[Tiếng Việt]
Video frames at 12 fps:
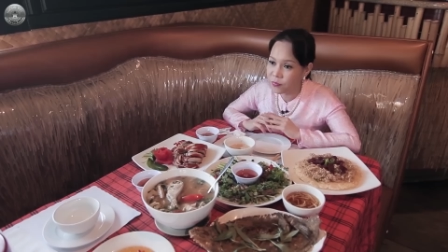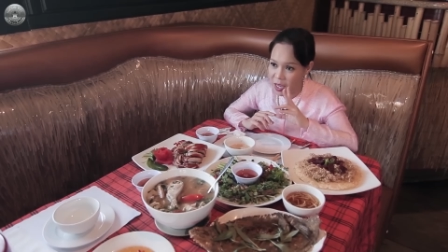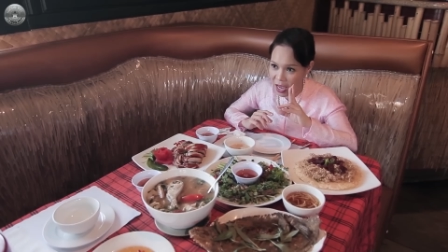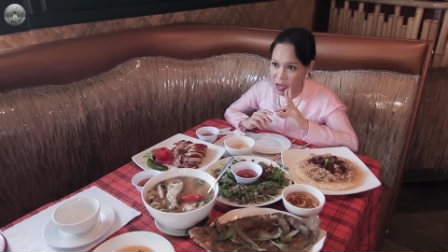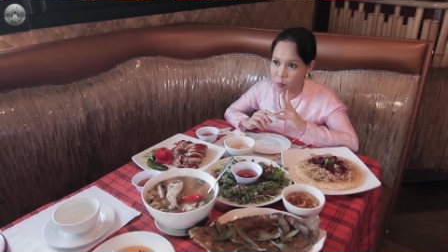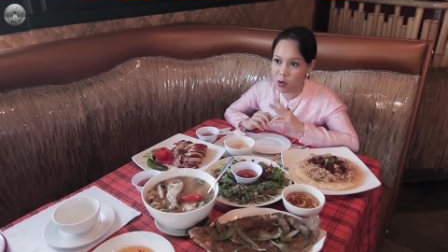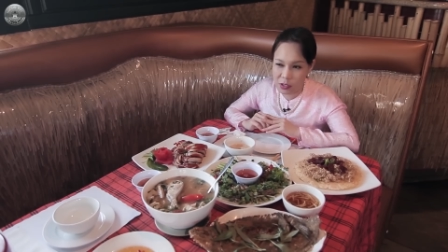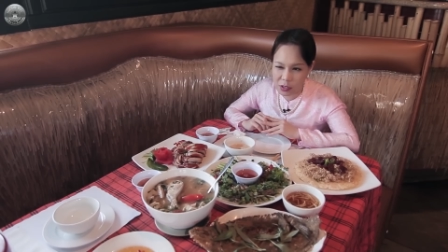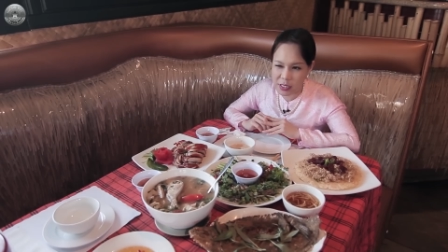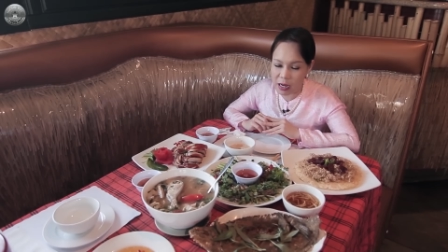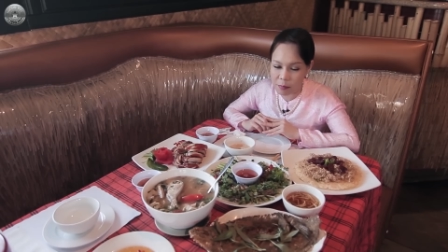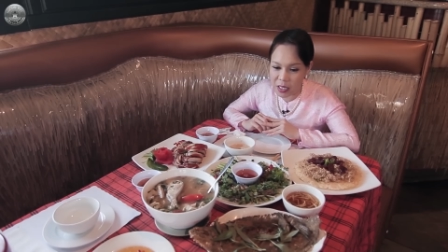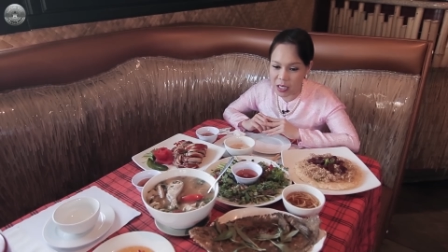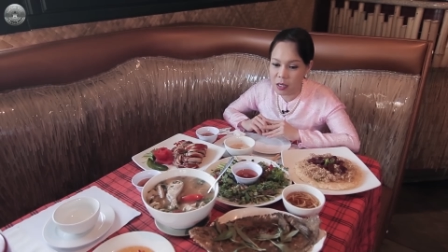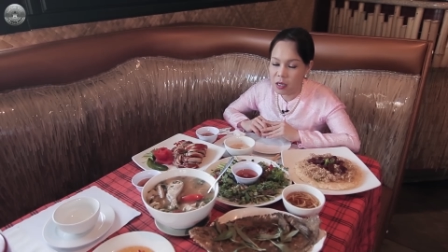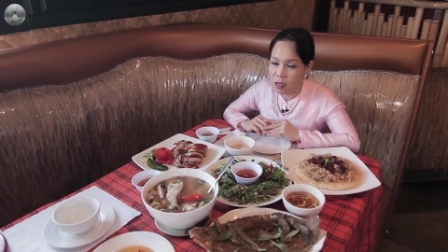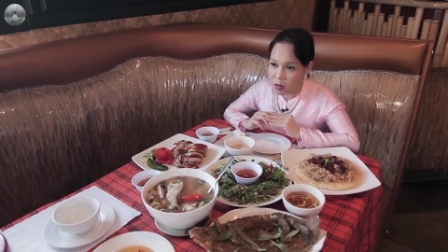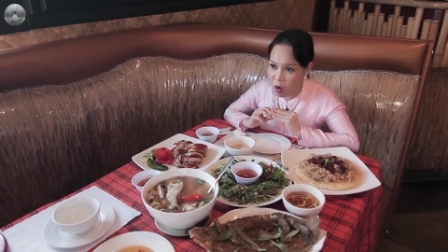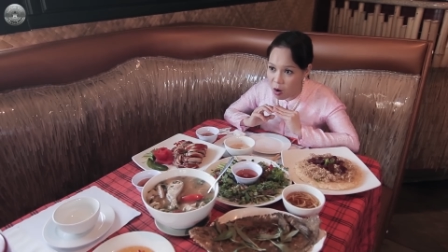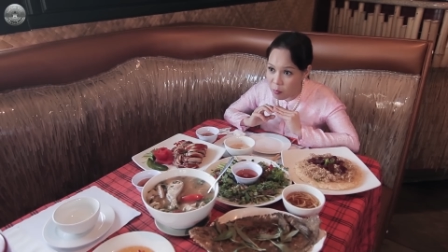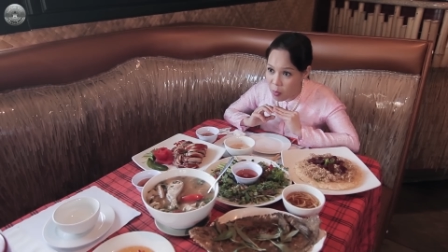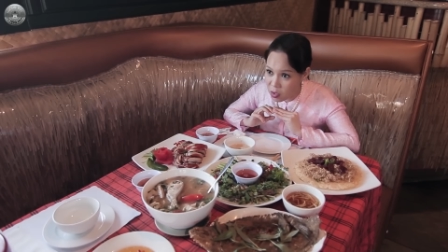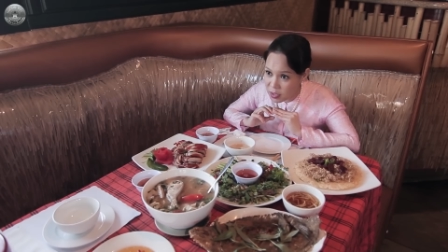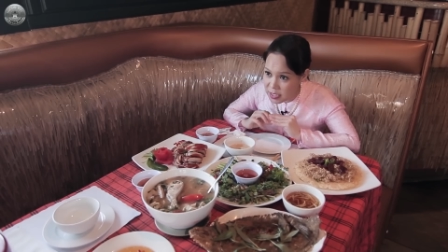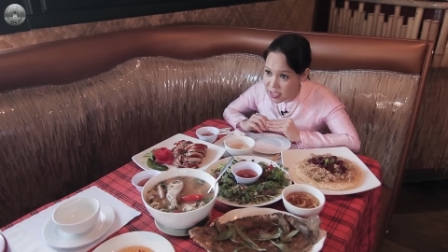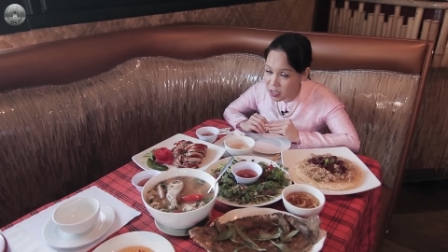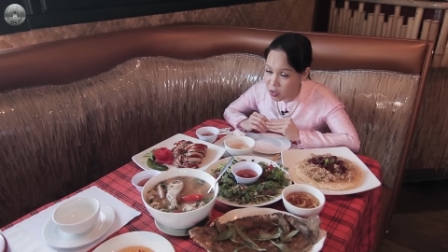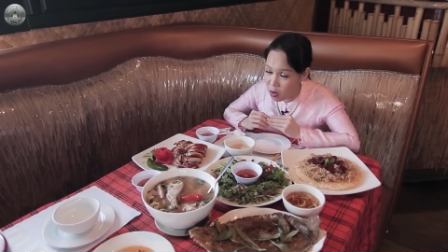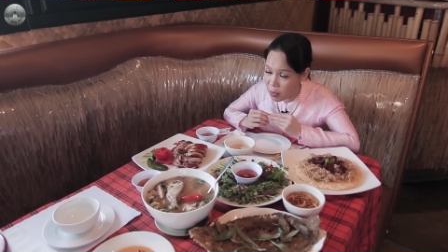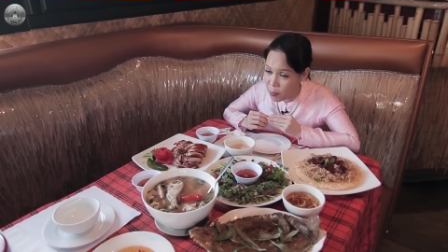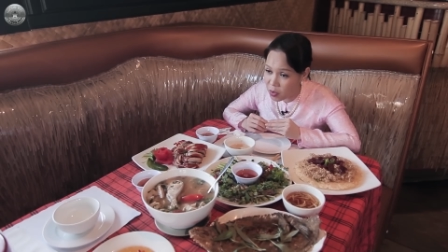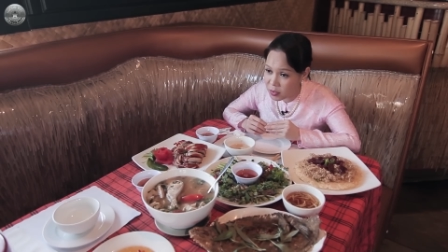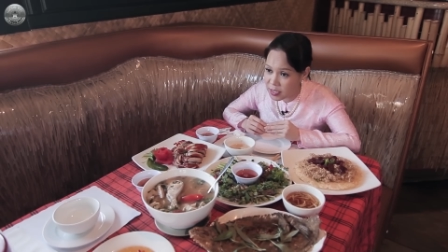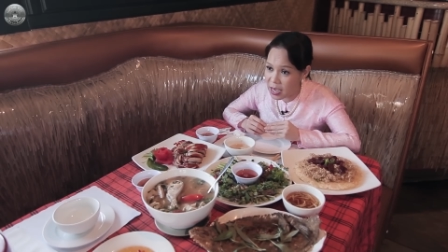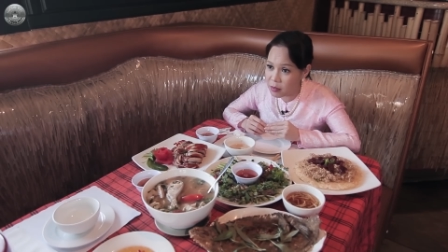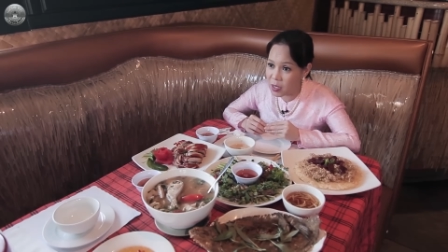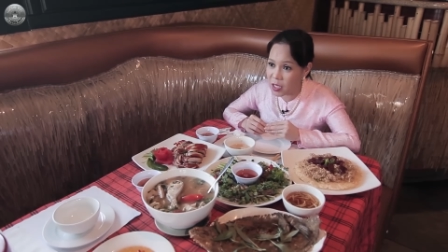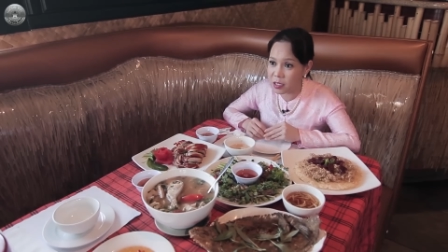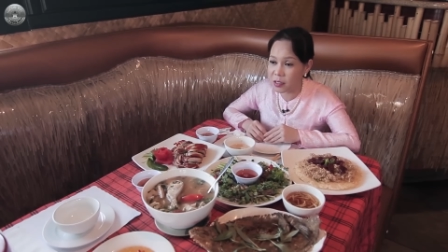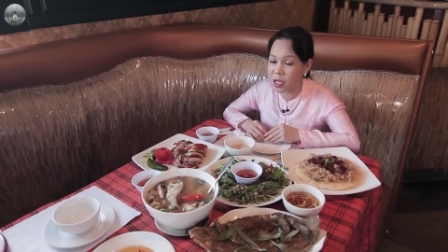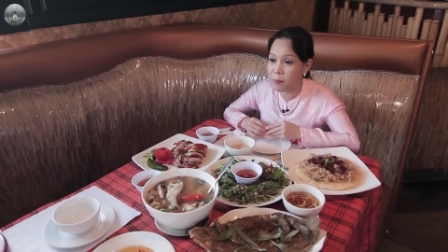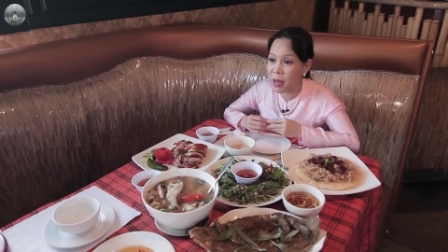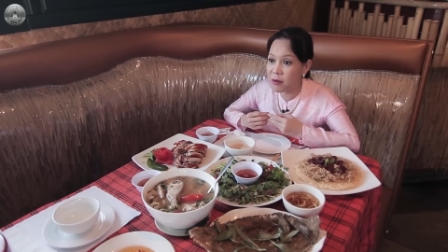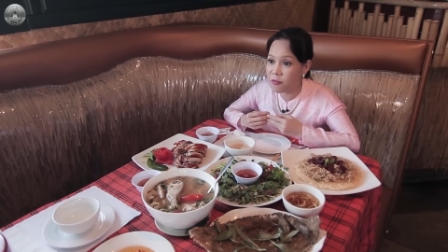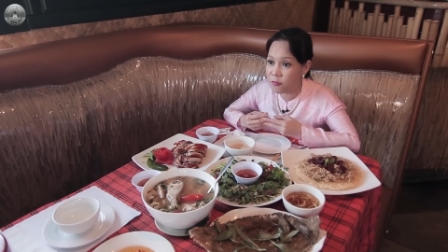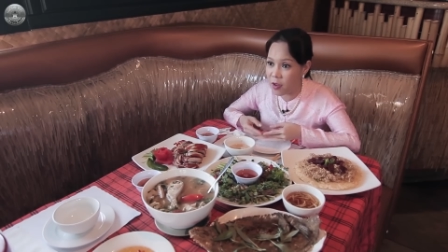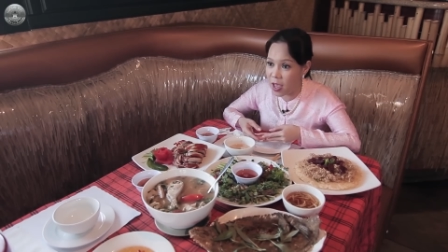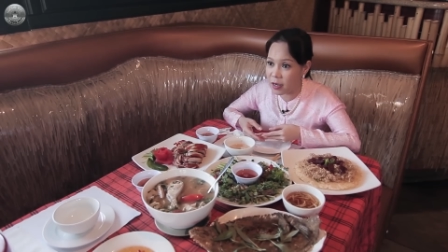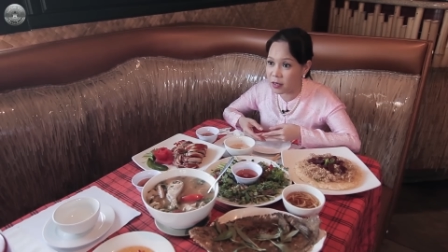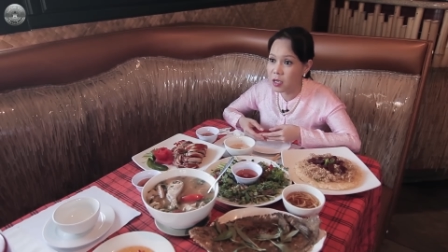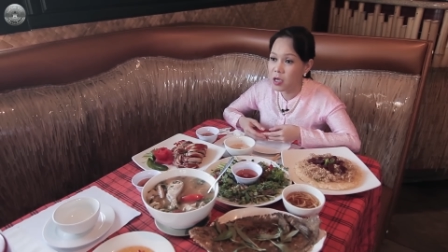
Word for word: hai món nước đặc biệt. Còn món dessert gọi là món tráng miệng thì bánh flan